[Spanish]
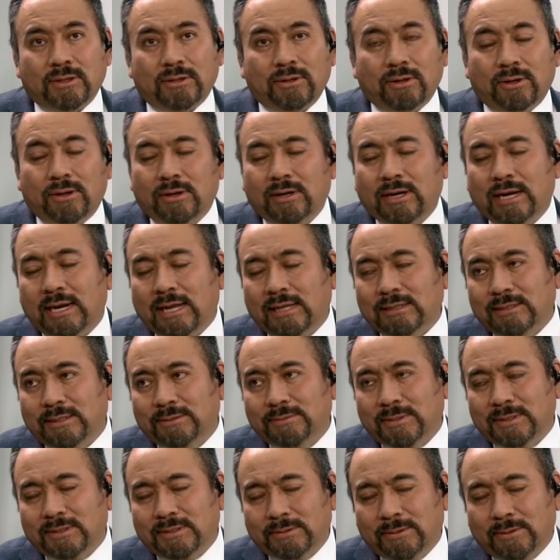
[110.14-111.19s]
es un honor.
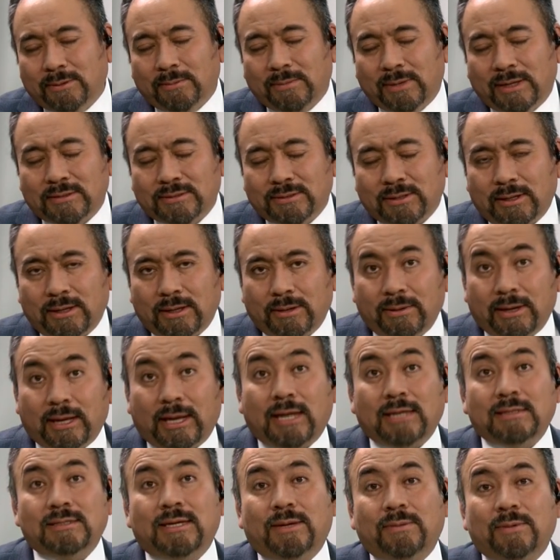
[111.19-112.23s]
Gracias, ministro maestro
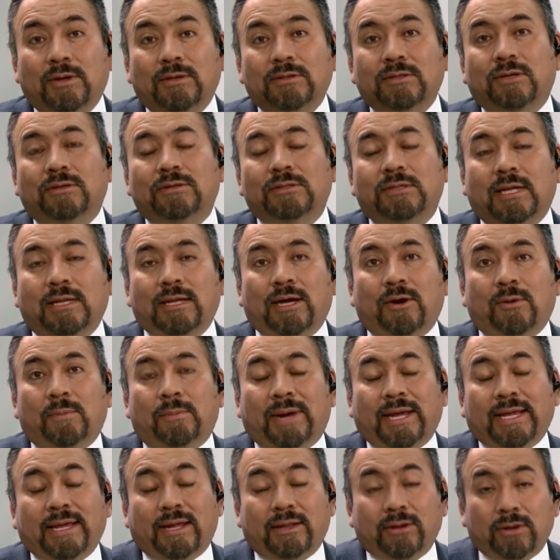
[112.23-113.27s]
Levi. Gracias, amigos que nos están
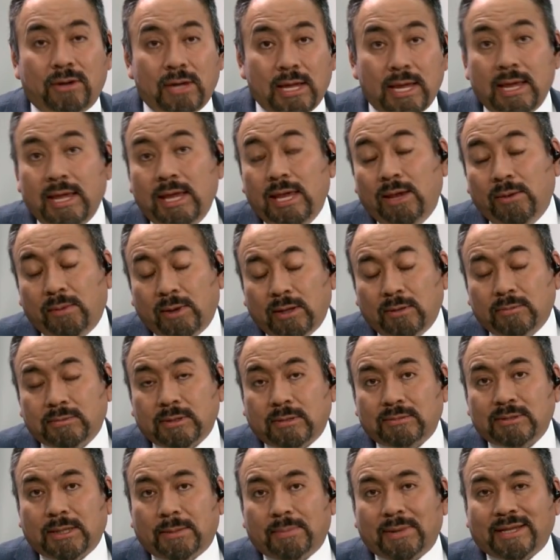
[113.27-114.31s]
acompañando. Y
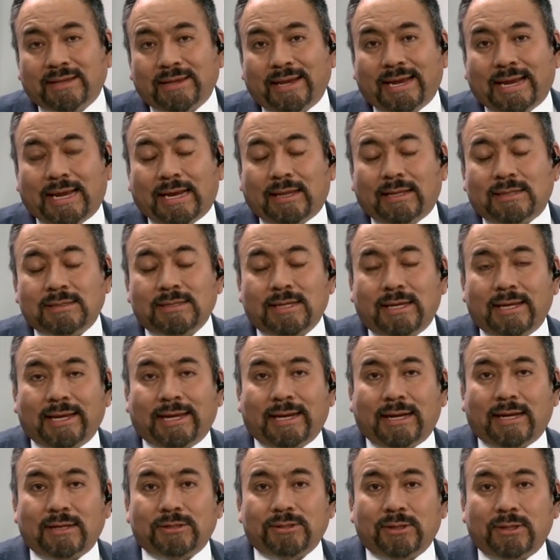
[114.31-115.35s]
bueno, pues vamos a platicar de
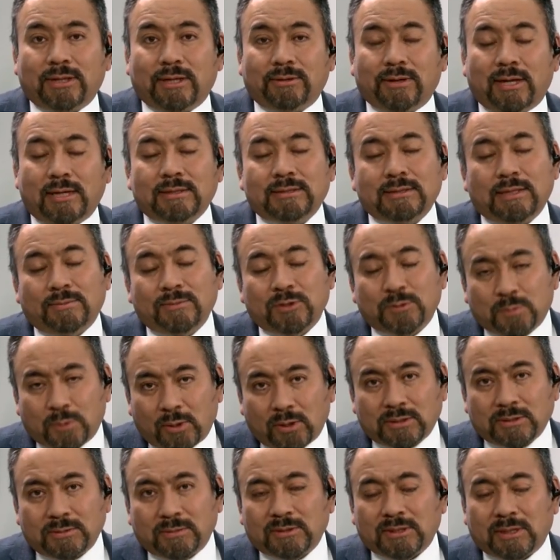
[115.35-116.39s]
esta declaración anual que
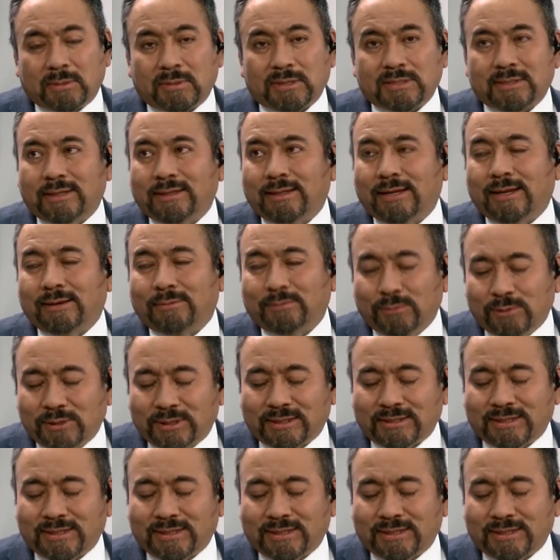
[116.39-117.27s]
estamos próximos a presentar.